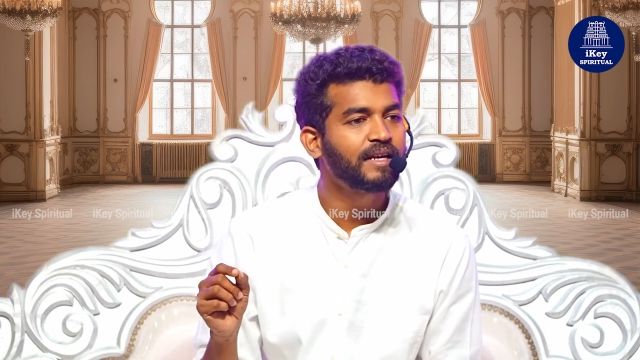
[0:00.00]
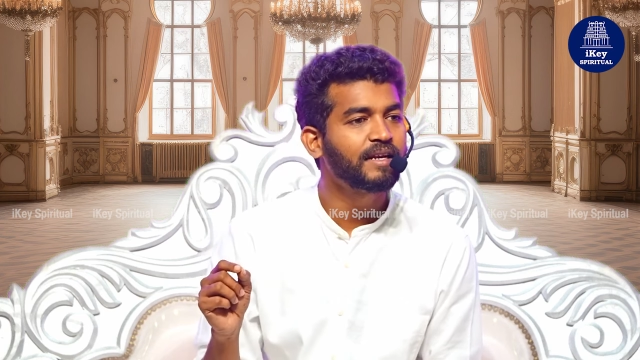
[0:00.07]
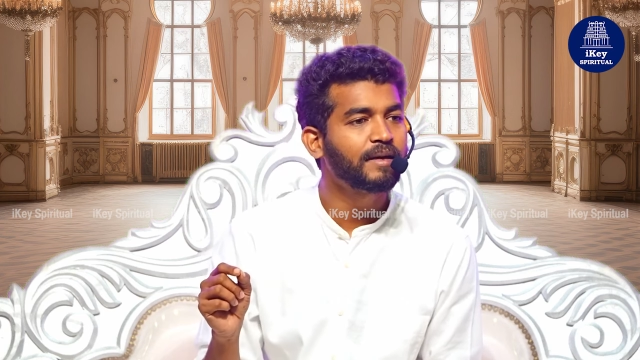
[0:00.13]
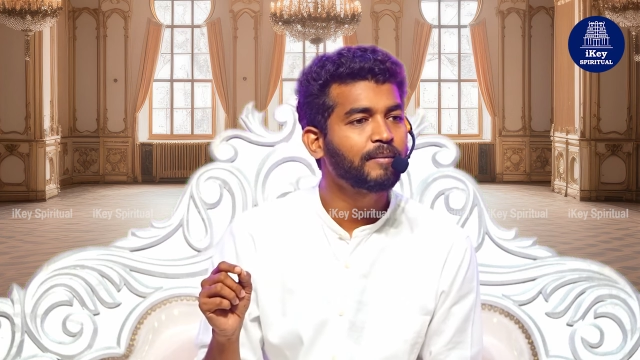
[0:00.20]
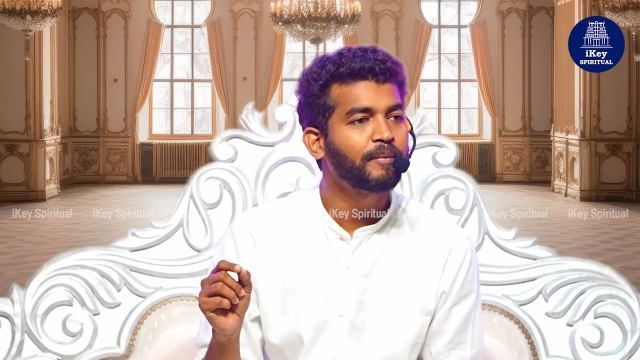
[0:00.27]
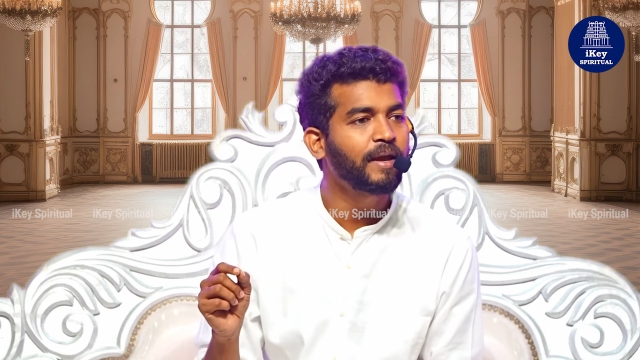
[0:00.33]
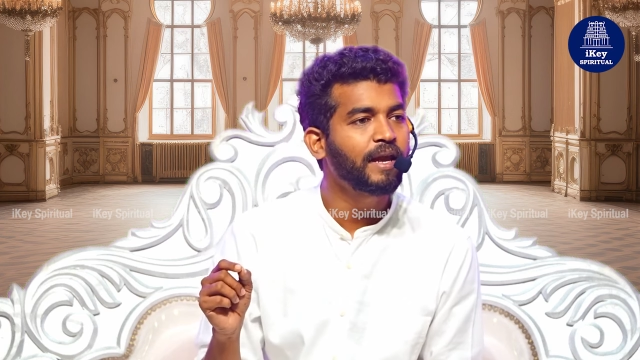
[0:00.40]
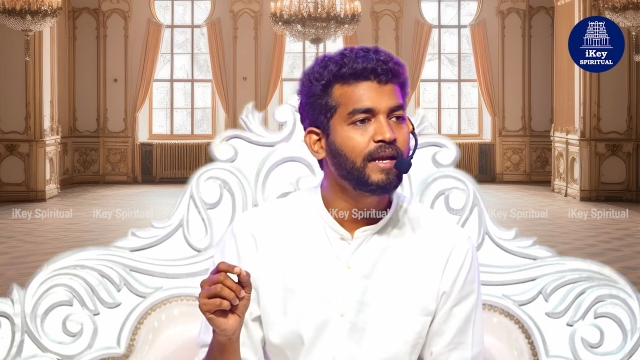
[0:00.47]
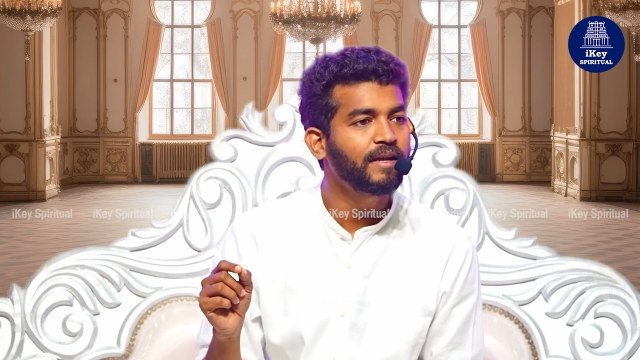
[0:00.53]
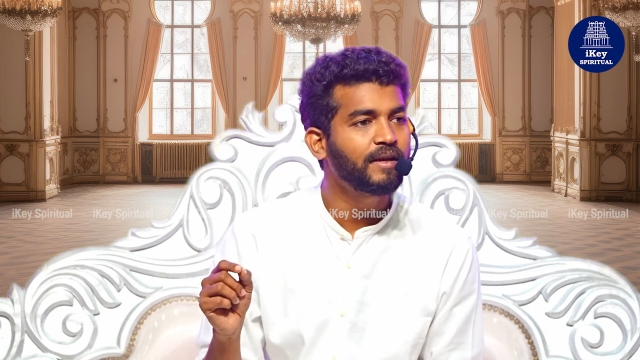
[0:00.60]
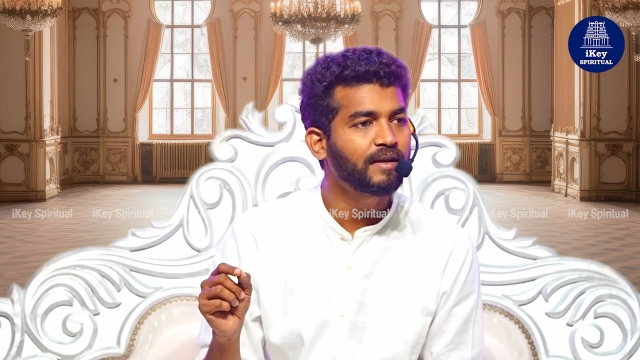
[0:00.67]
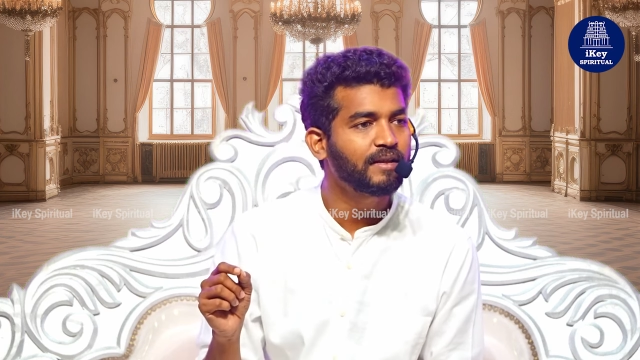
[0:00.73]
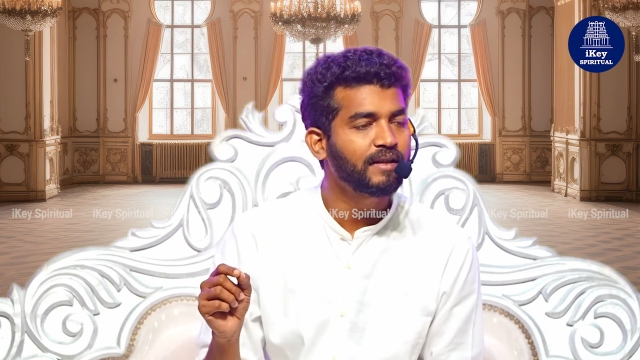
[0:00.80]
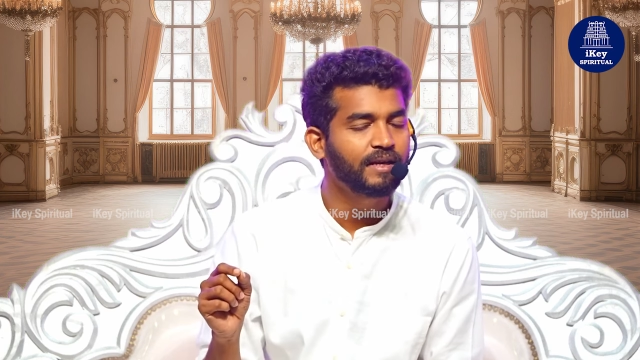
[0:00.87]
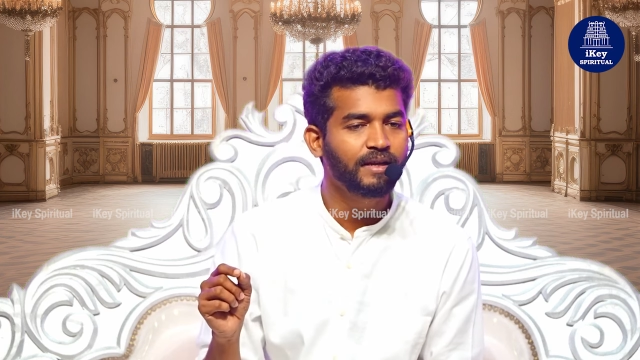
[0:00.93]
என்ன
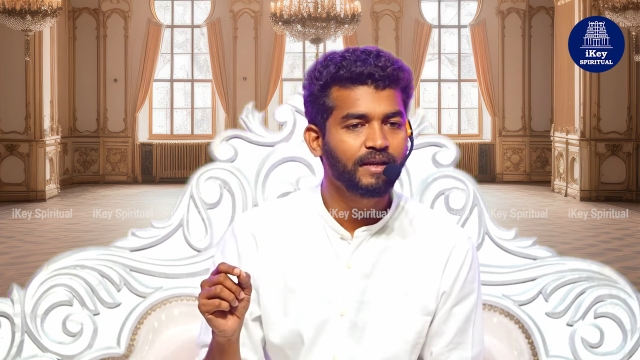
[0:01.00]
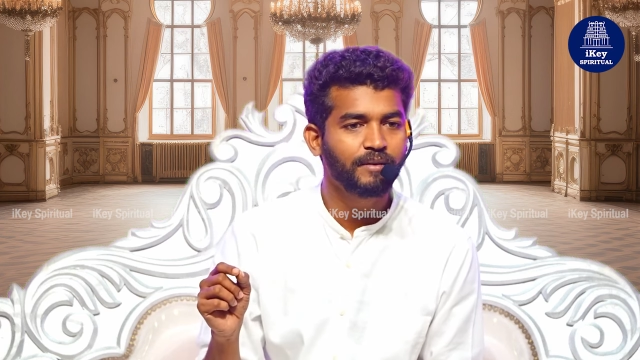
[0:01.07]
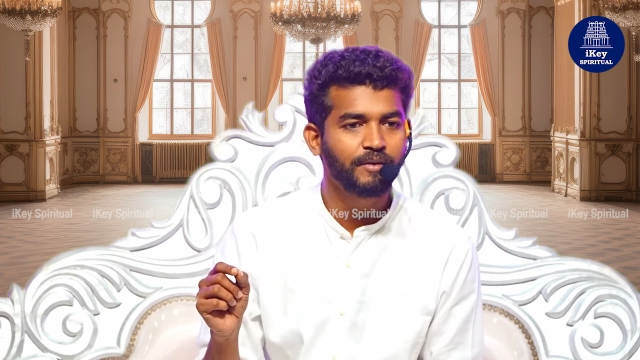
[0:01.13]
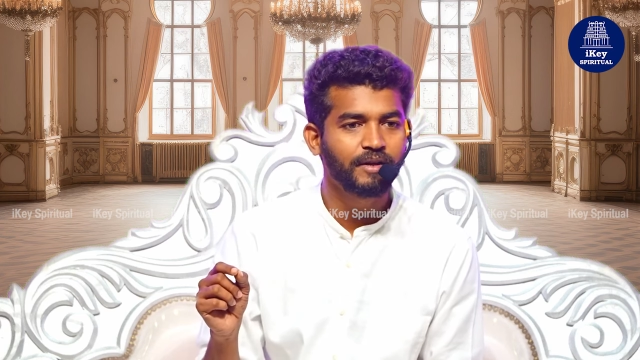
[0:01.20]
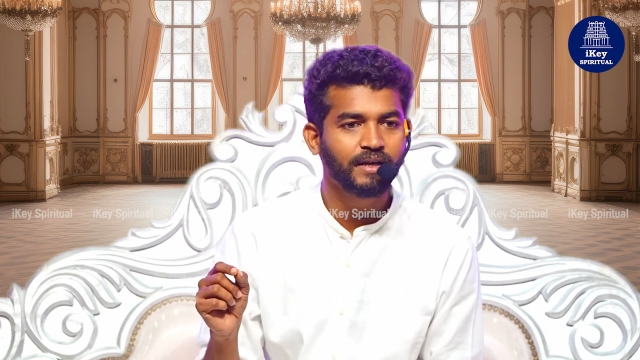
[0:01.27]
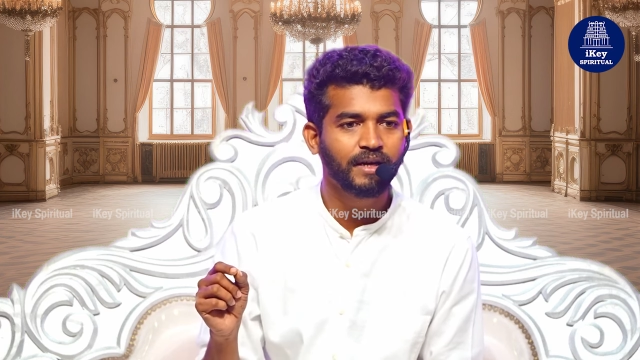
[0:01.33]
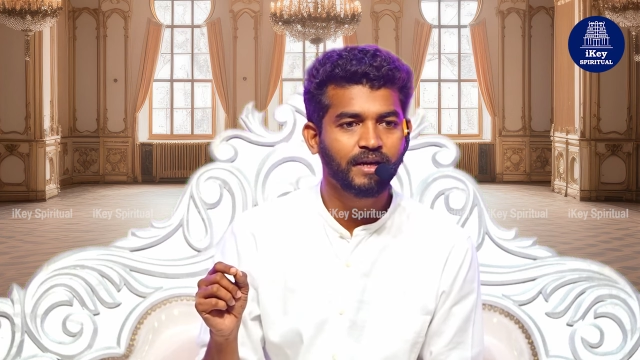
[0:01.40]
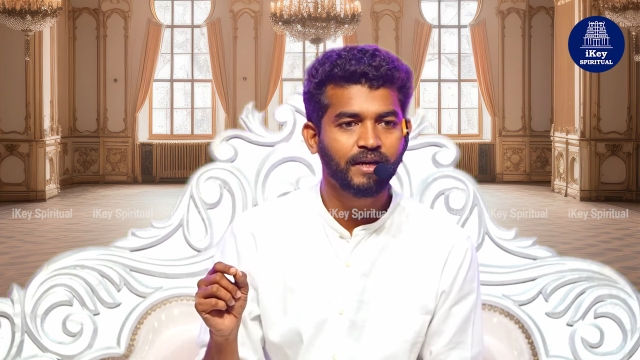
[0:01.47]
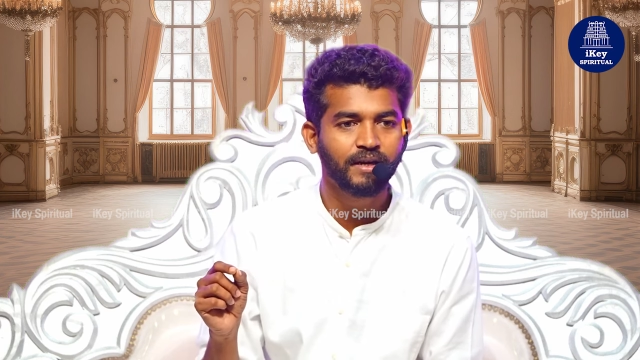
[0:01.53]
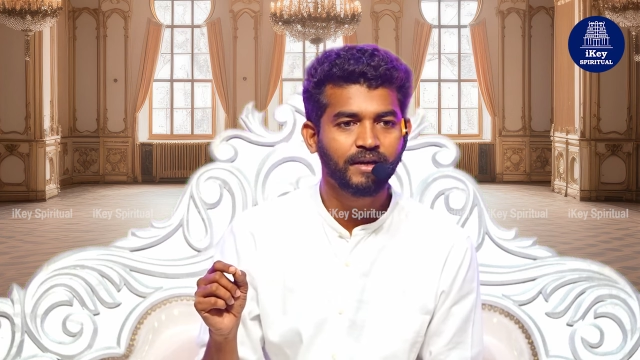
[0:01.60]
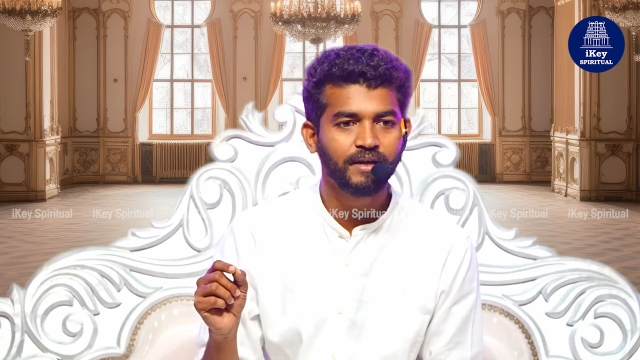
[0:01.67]
பெயின்றது என்ன அப்படின்னா